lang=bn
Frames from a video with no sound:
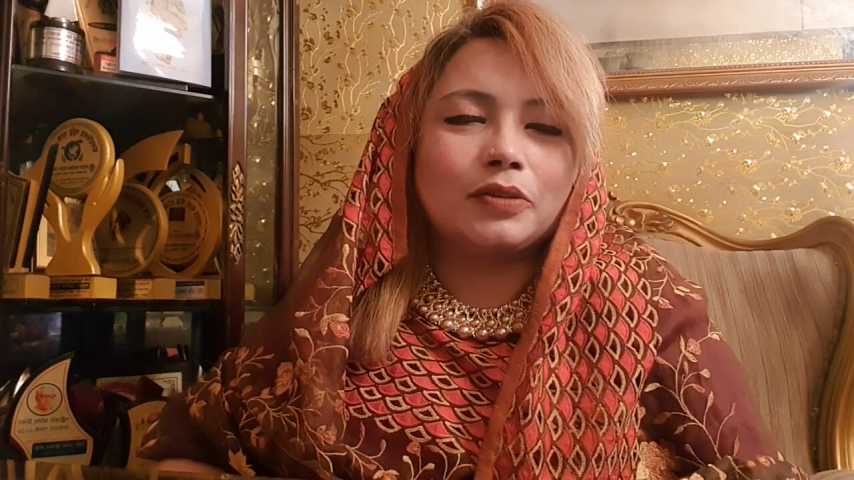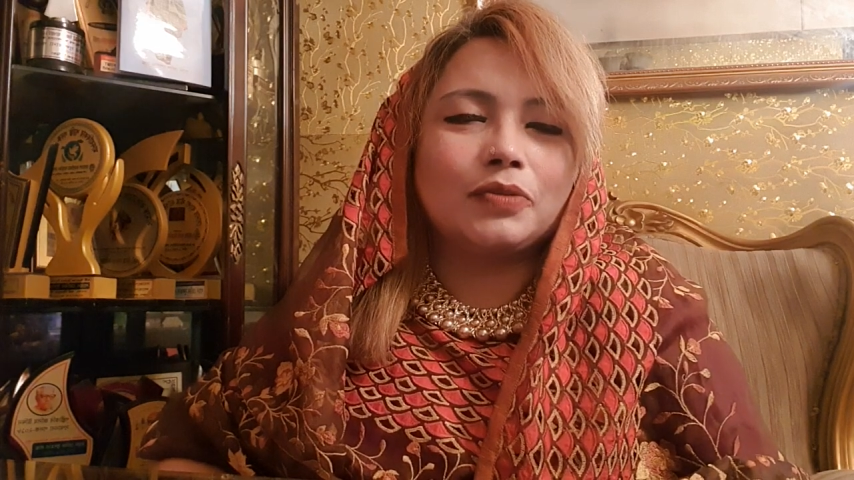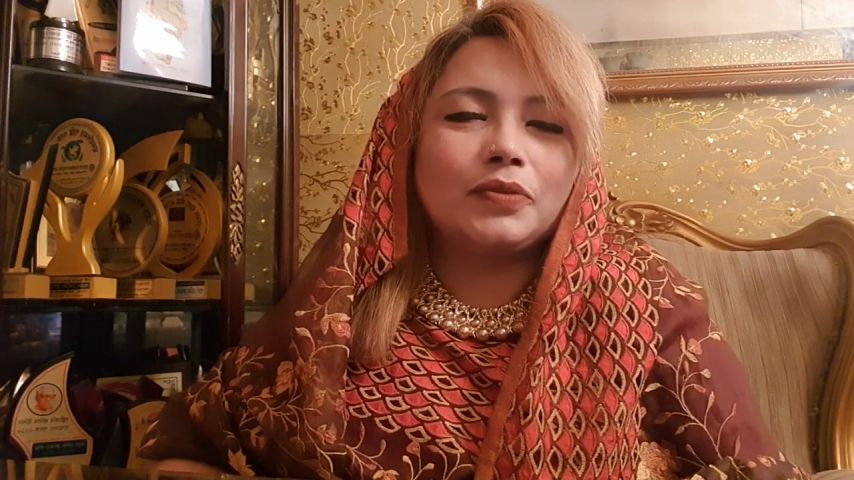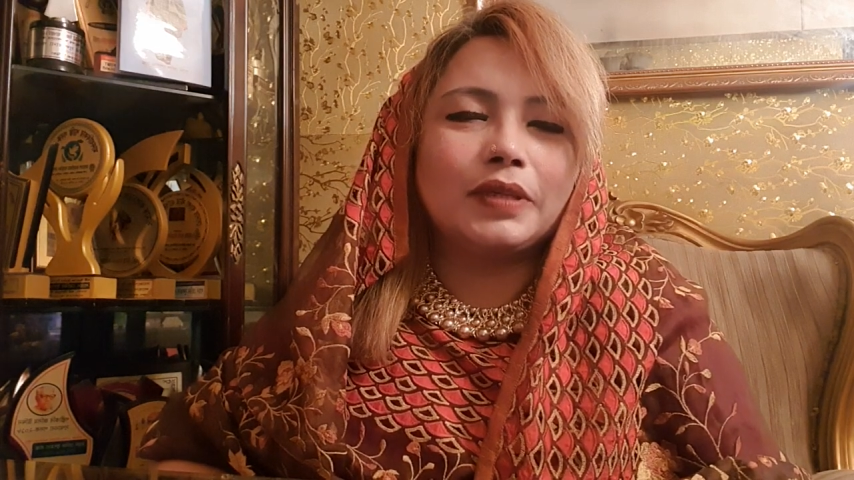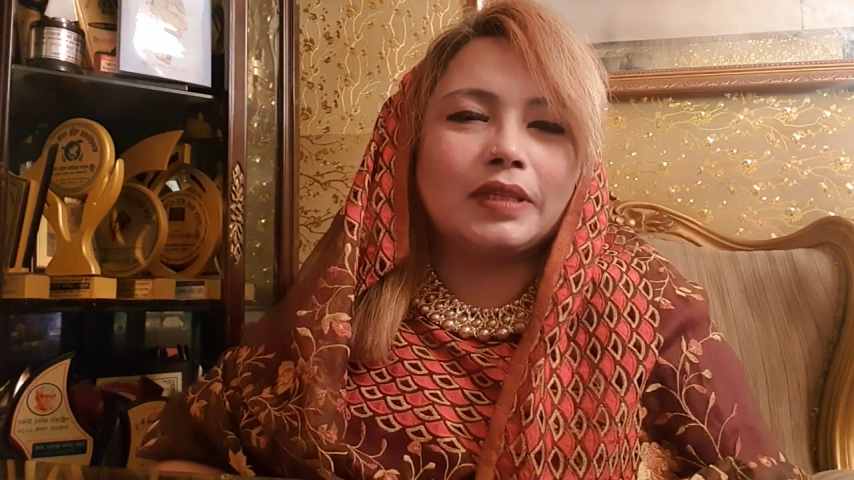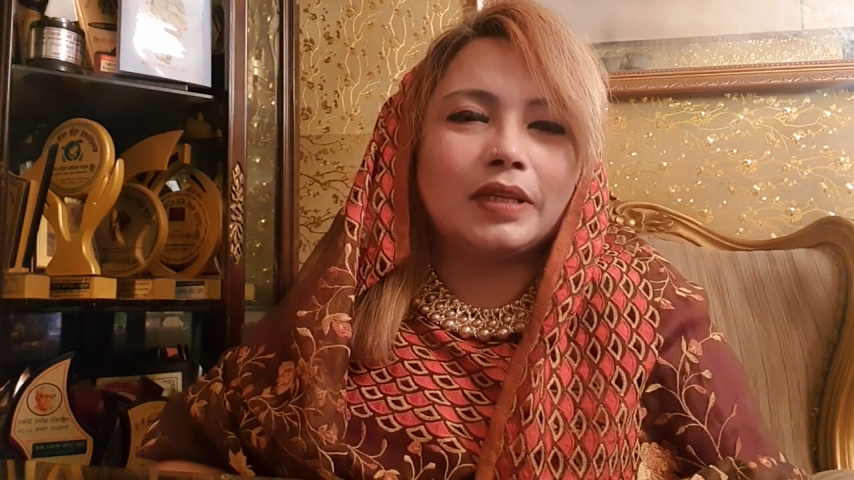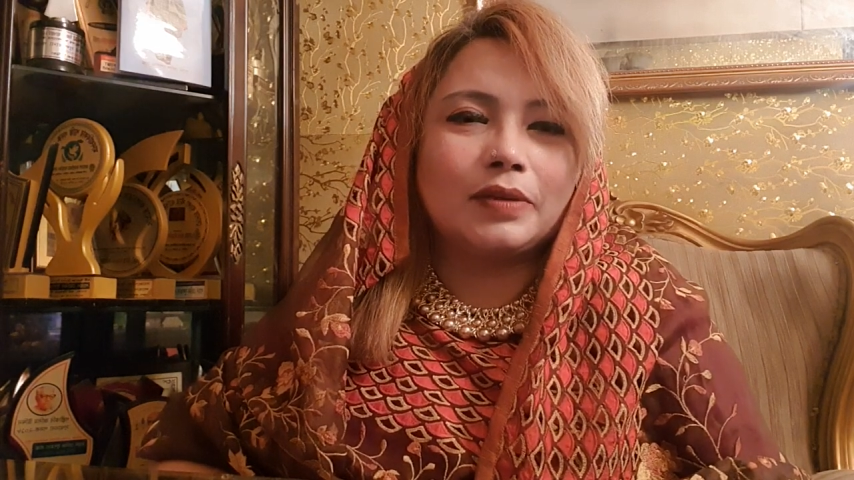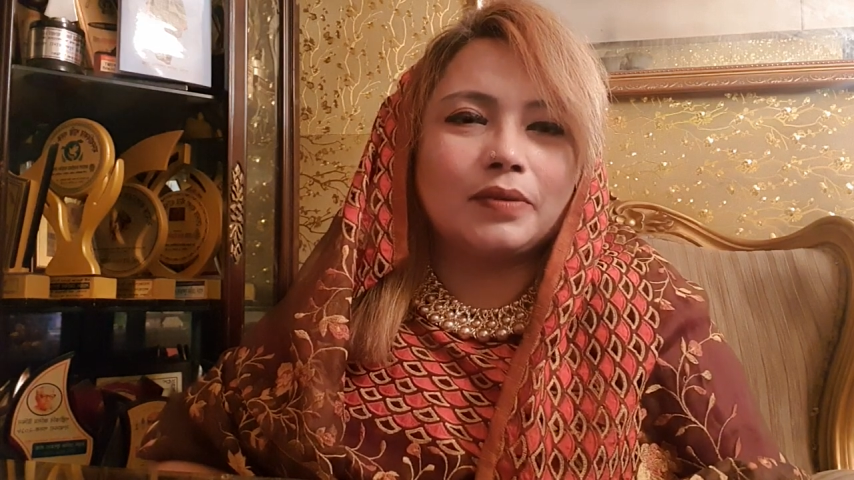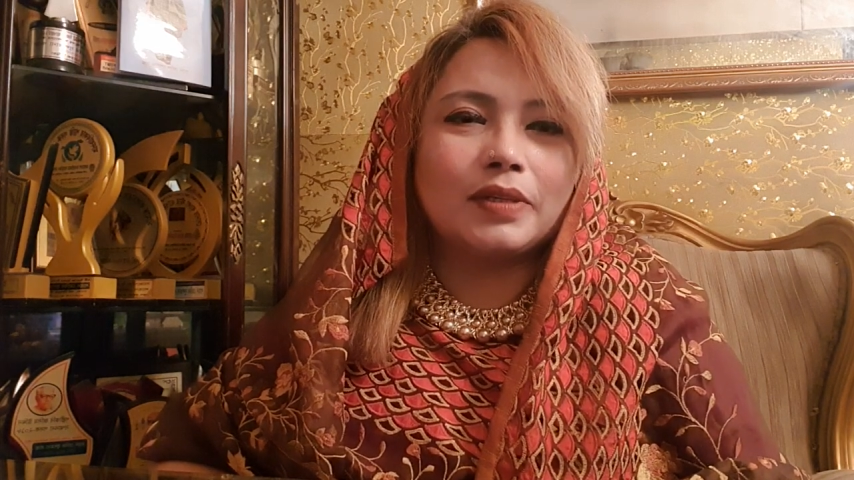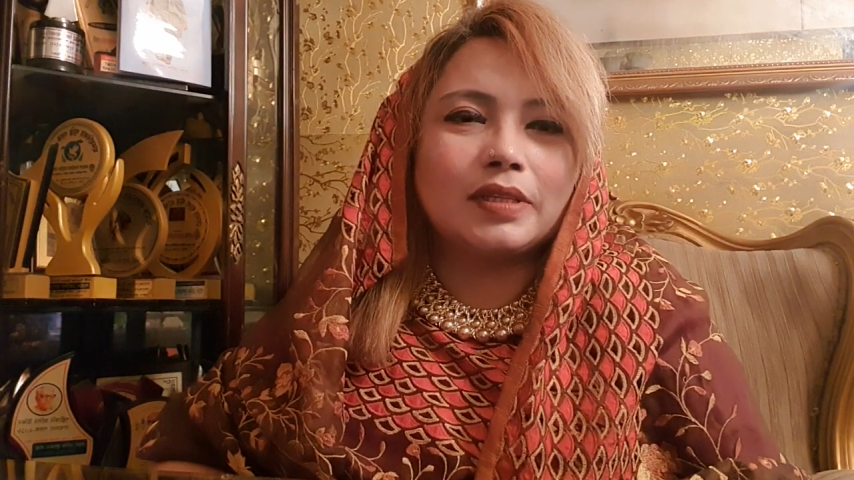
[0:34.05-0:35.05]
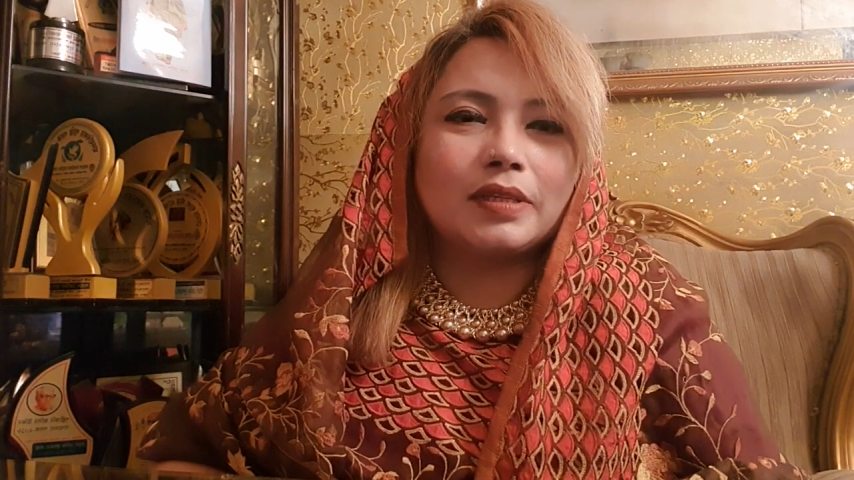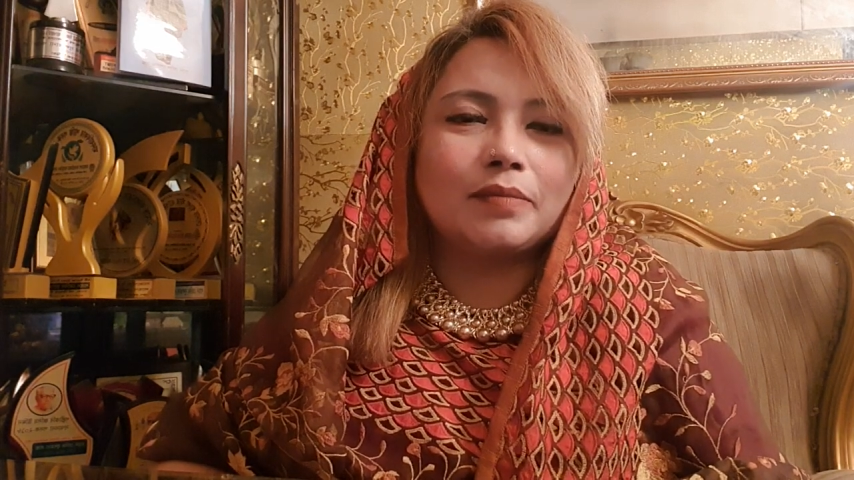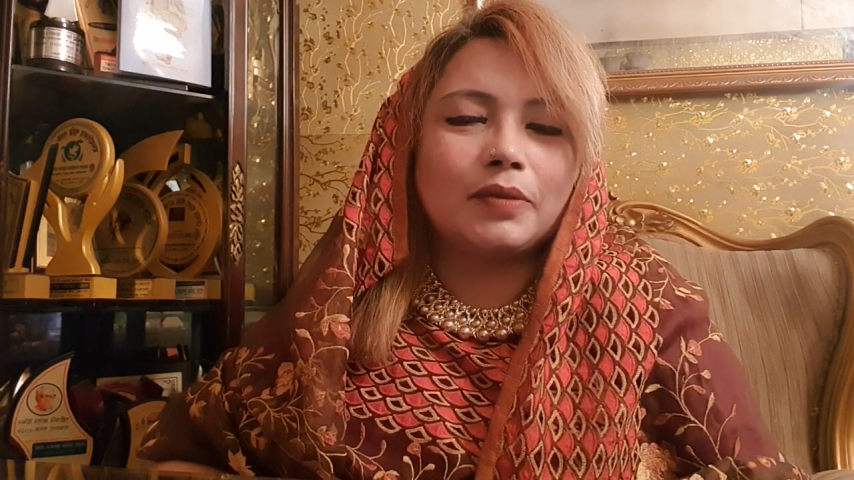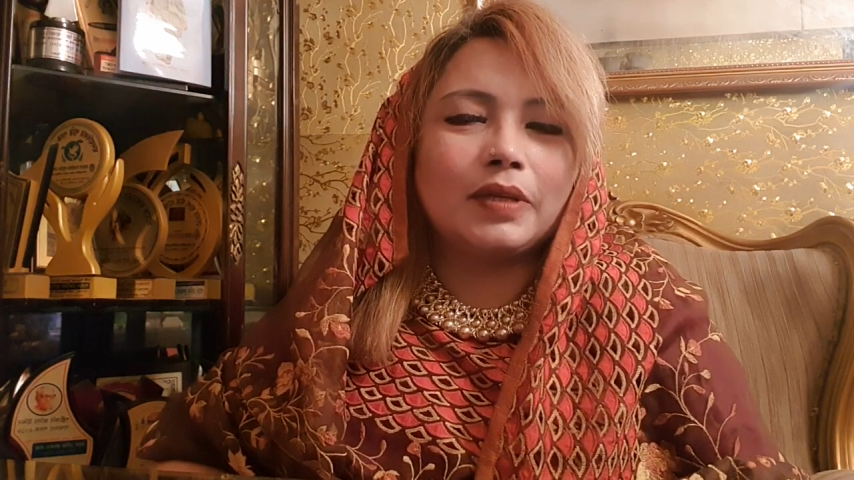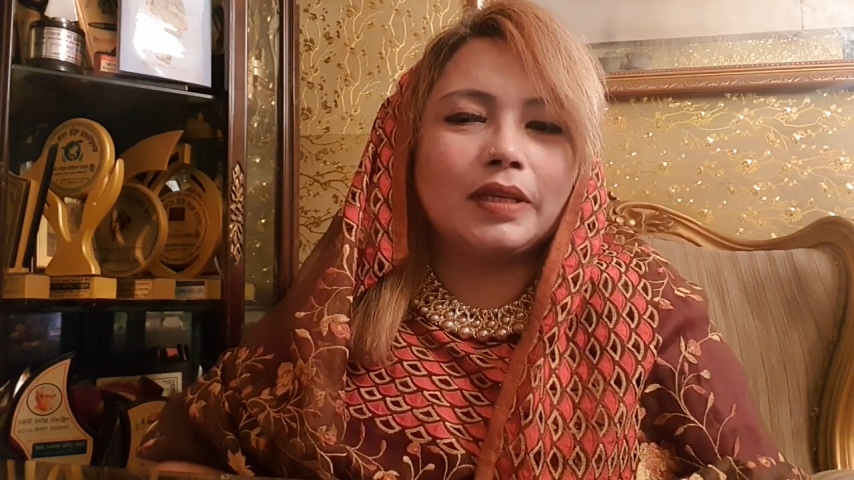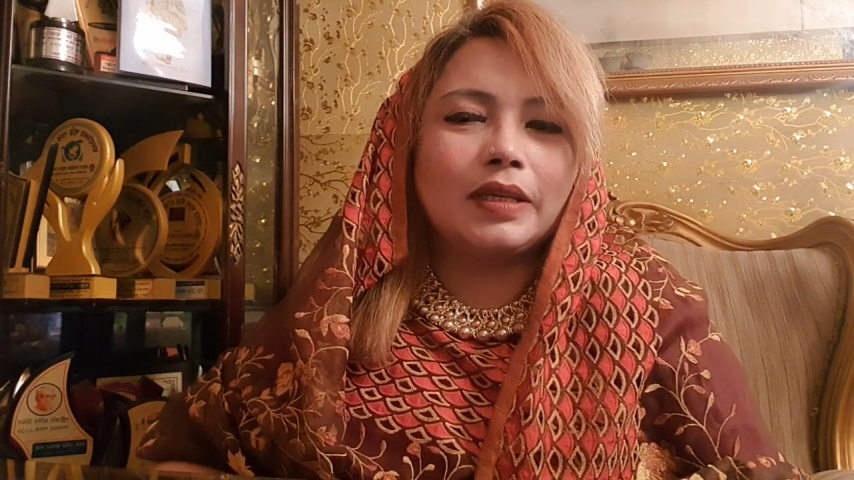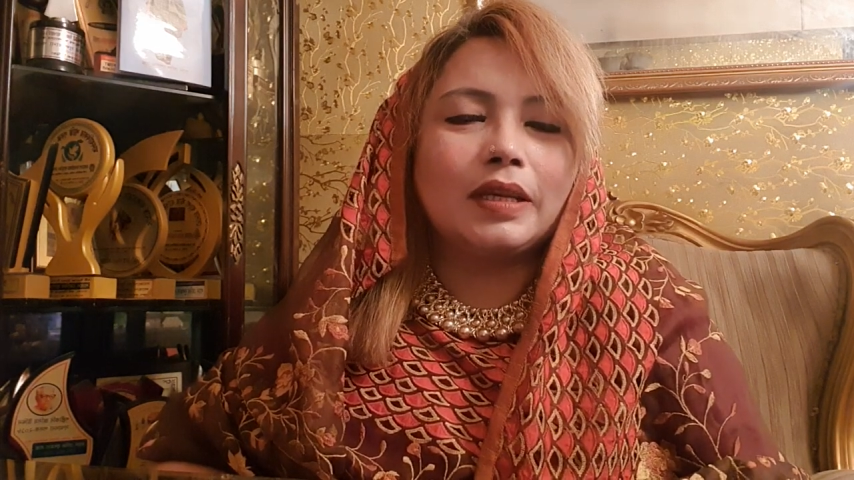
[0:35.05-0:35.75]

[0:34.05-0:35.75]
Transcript: তৌফিক দান করেছেন বলে